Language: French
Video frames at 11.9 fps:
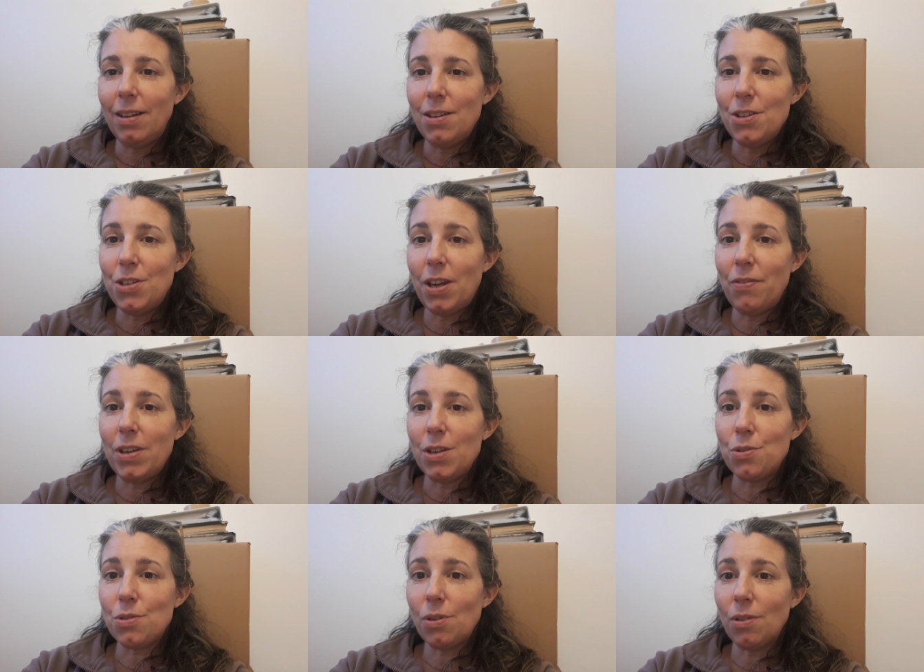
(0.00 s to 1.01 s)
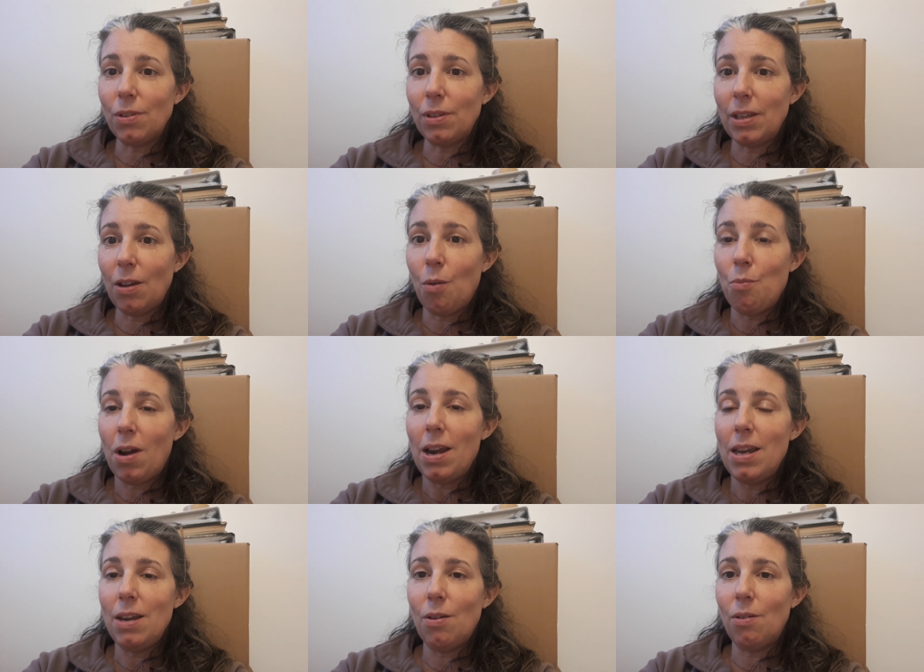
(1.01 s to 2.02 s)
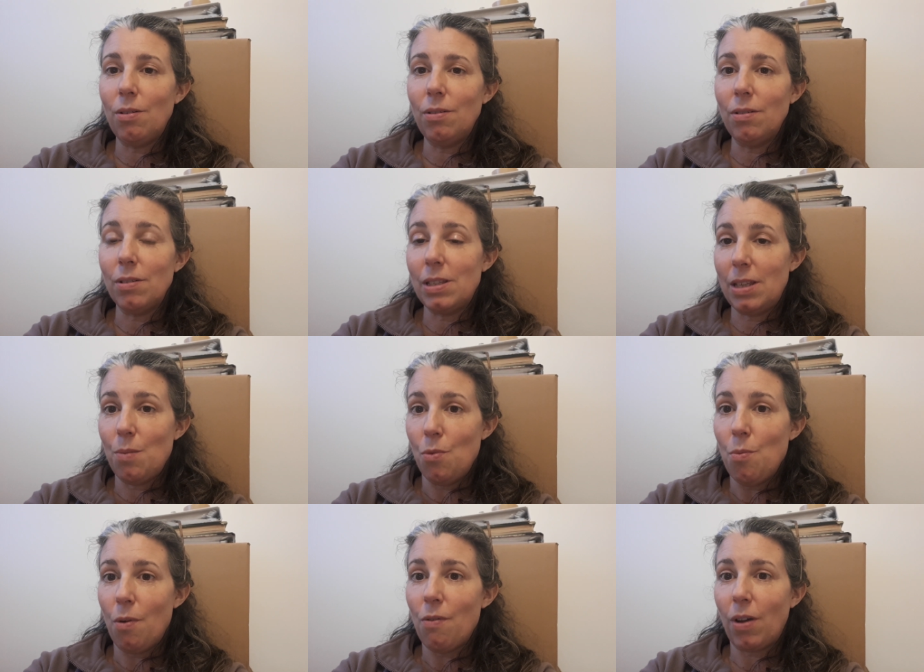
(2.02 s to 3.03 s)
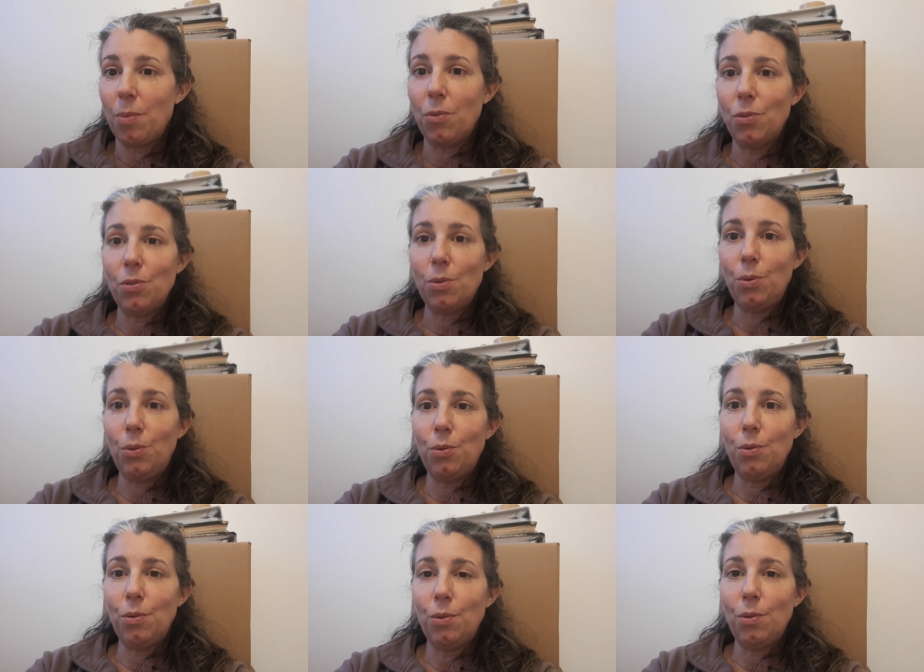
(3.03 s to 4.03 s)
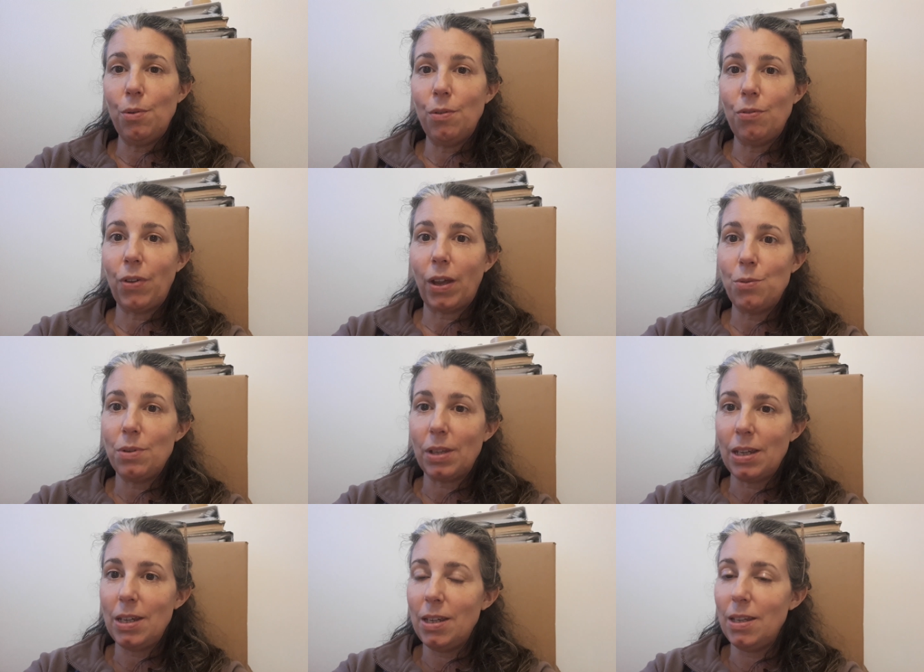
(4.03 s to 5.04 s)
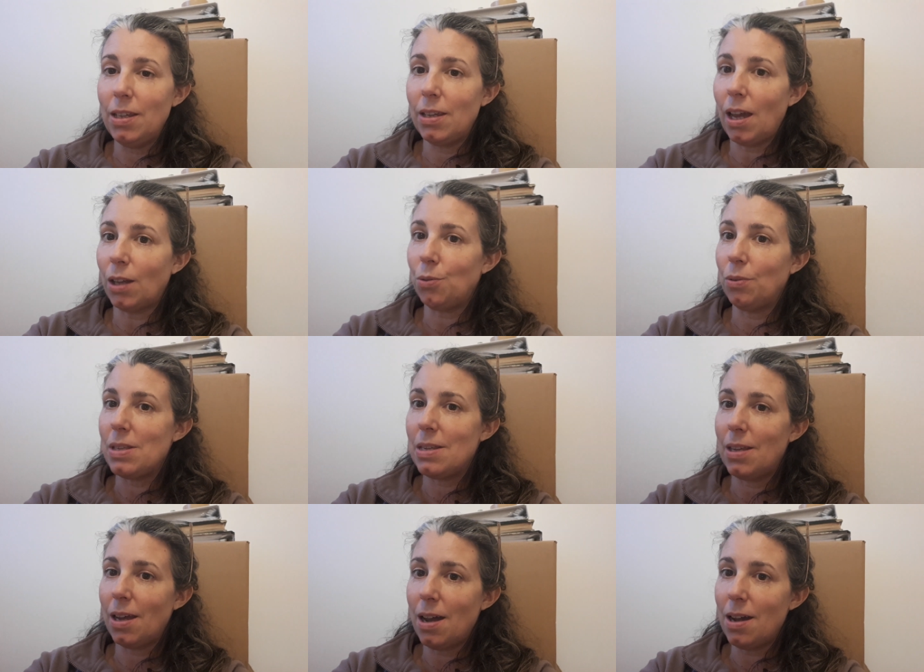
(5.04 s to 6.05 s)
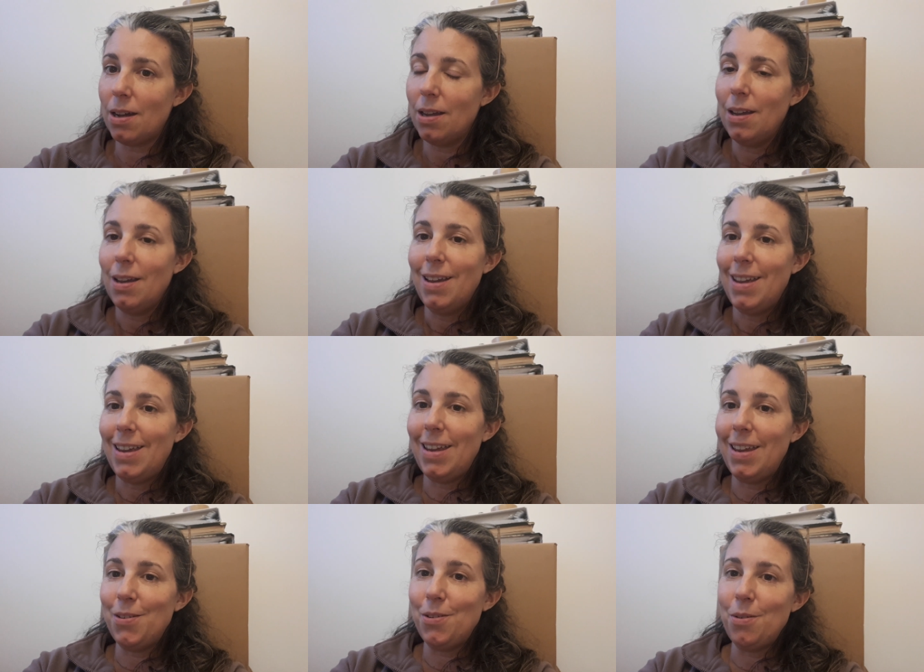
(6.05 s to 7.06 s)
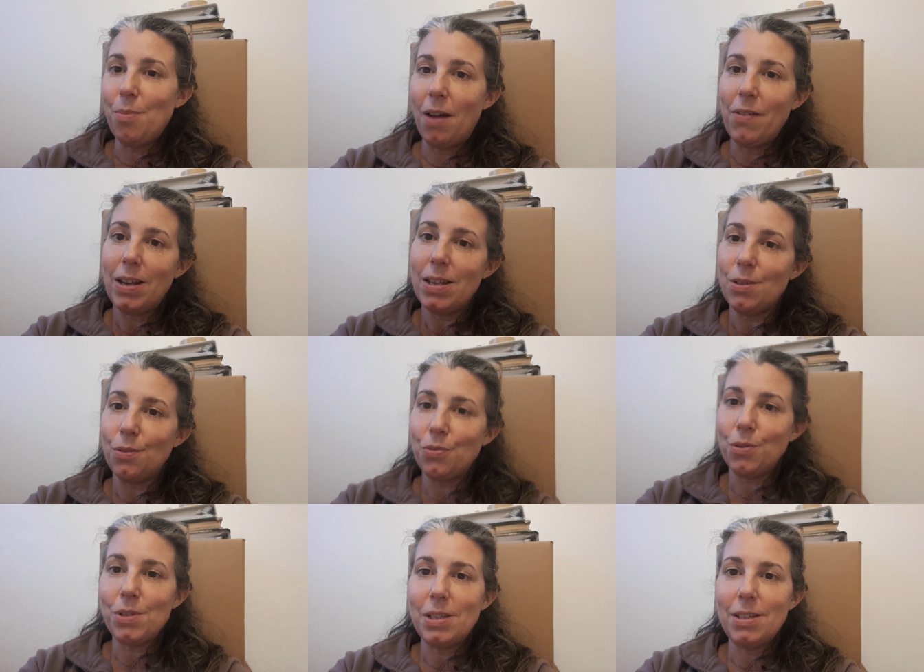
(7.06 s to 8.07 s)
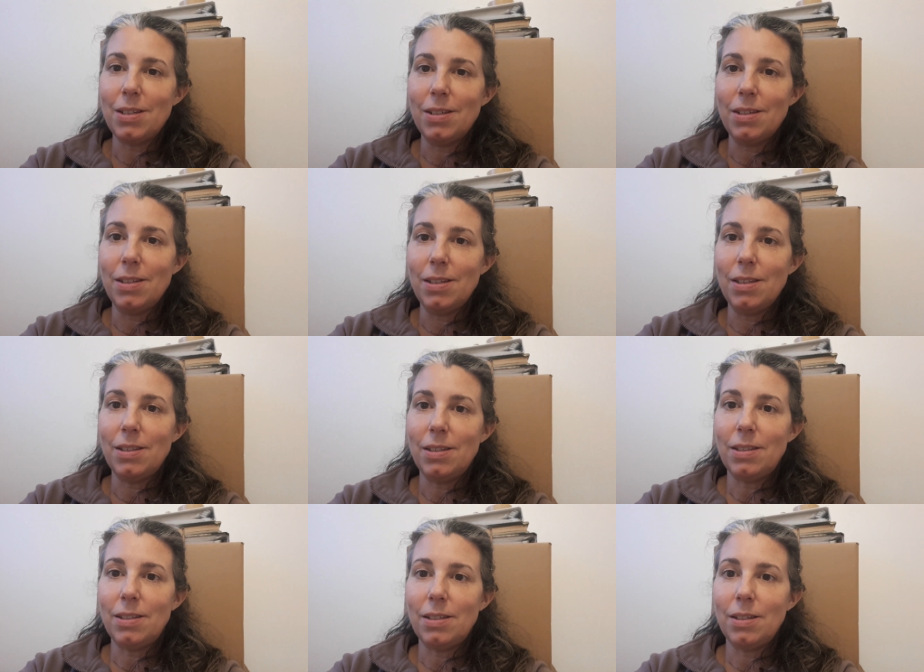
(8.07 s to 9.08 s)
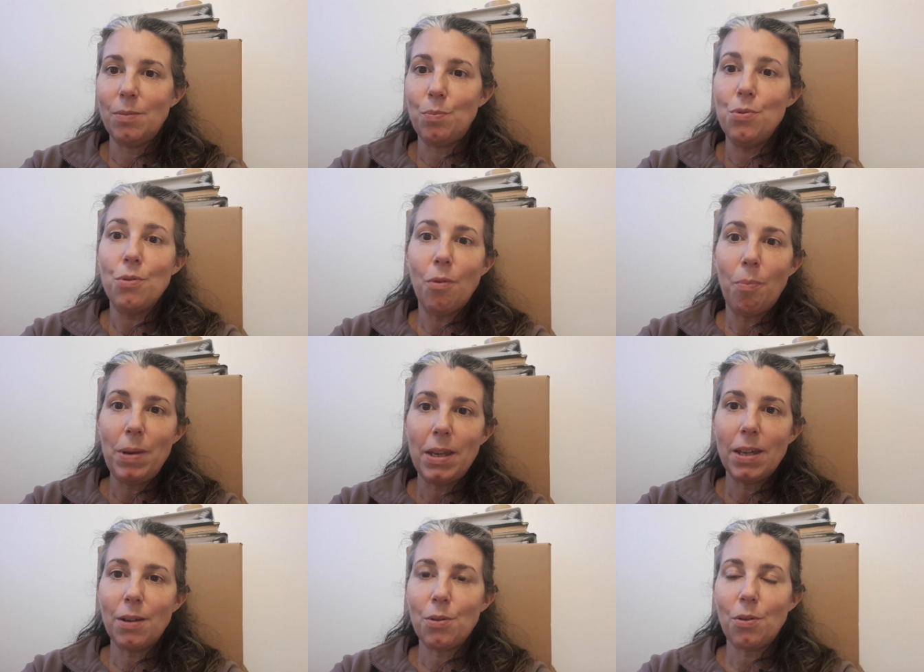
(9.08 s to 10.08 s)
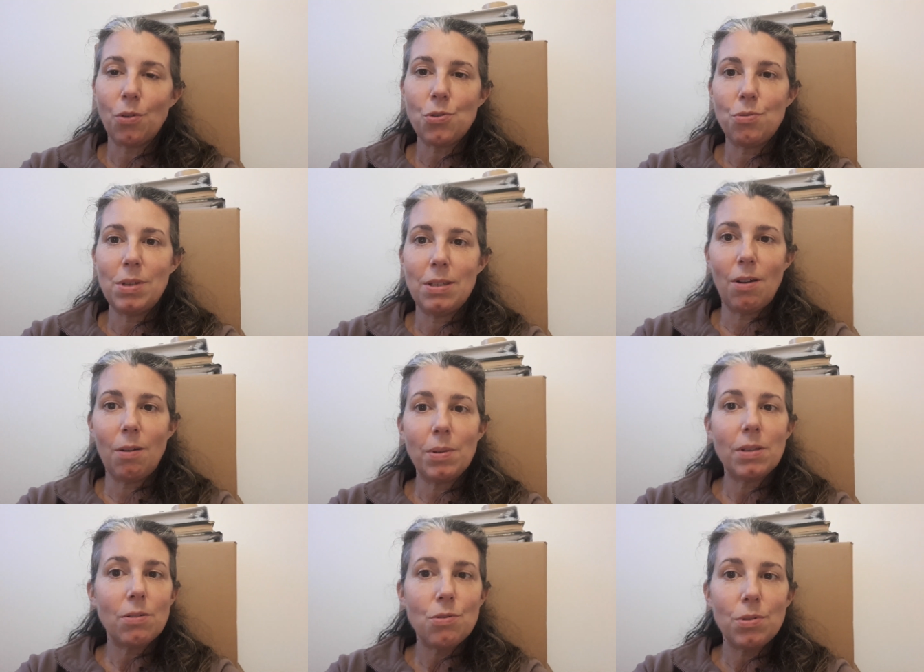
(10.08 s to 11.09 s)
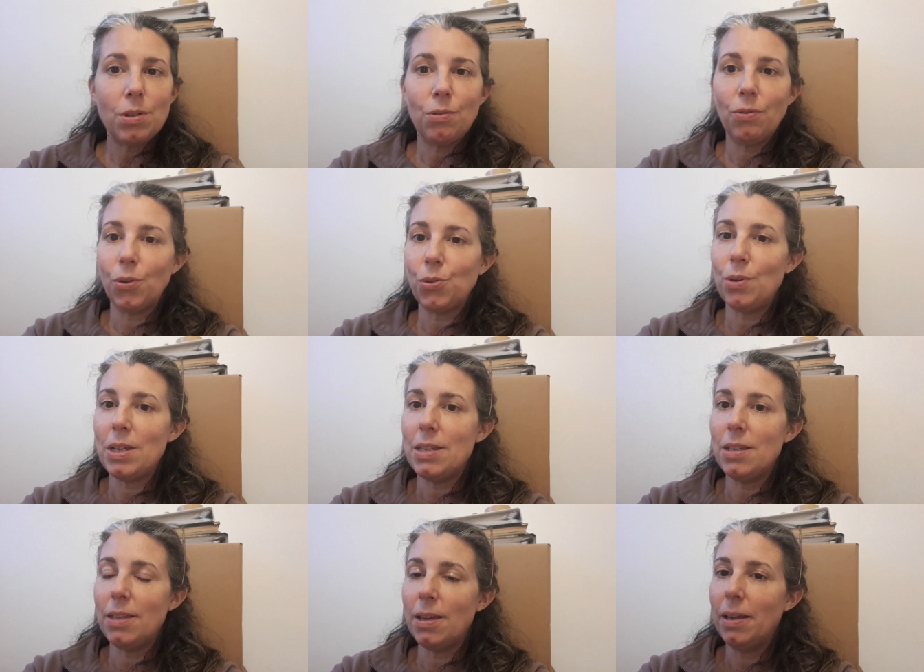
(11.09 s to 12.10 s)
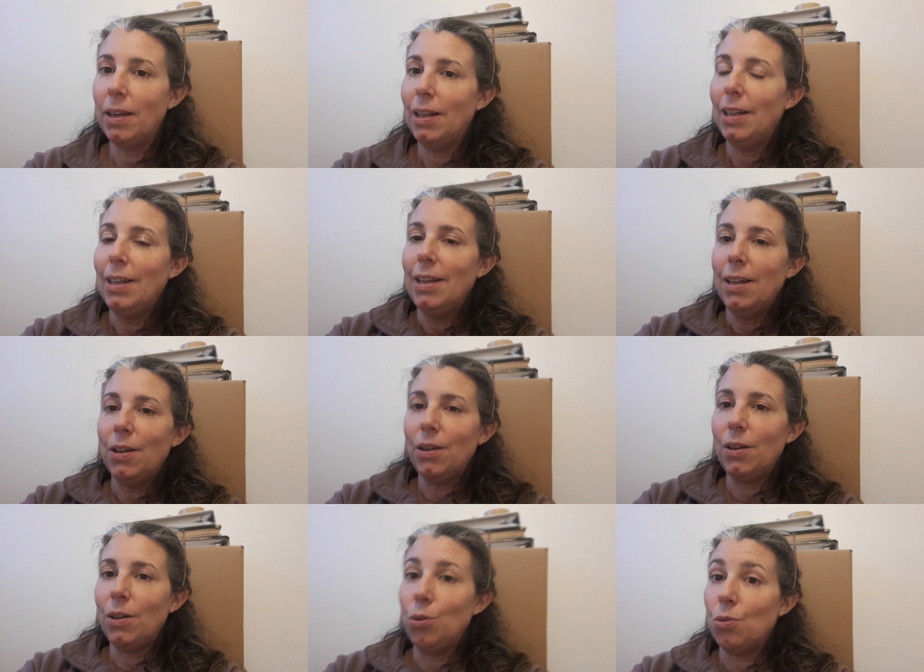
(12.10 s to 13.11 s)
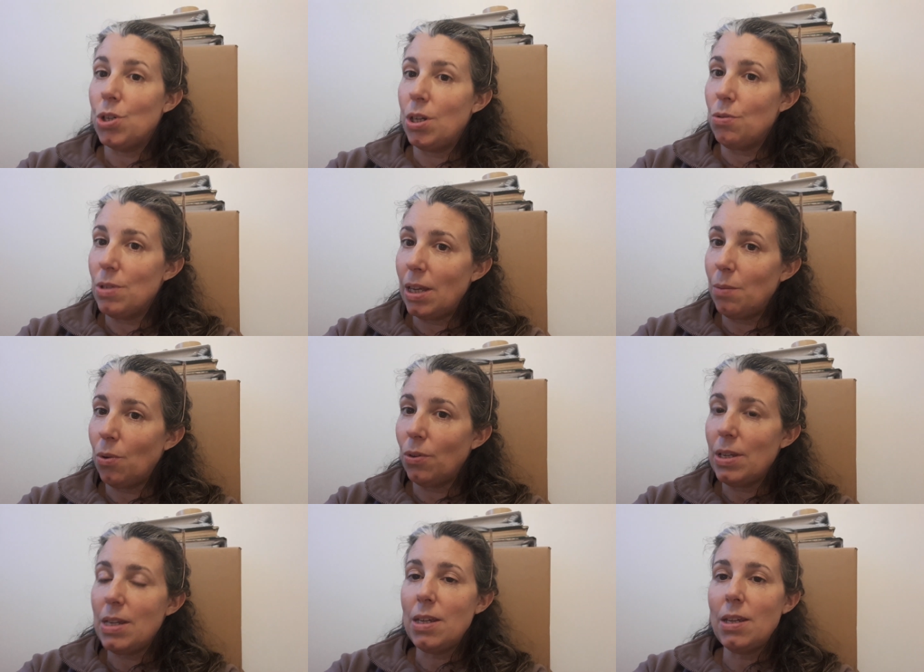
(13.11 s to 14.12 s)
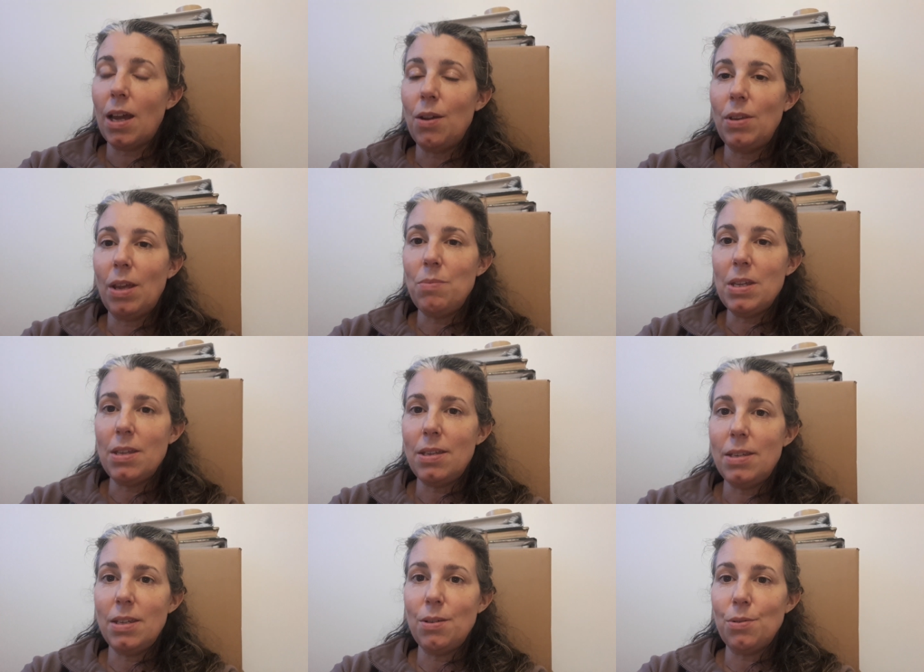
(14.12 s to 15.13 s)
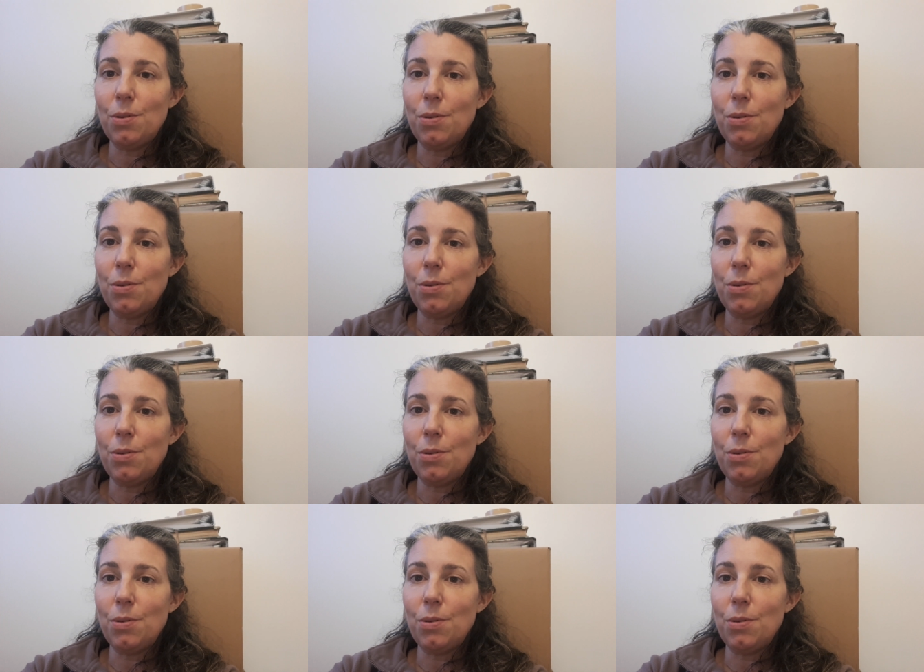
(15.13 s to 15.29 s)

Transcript: j'avais, je sentais en moi l'élan, euh, que c'était le moment vraiment de, de, faire du tri, des cartons, etc. Et euh, bah, avec les enfants, c'est c'est plus compliqué que quand je suis seule parce que je suis souvent sollicitée. Euh, donc j'ai osé demander à une amie si,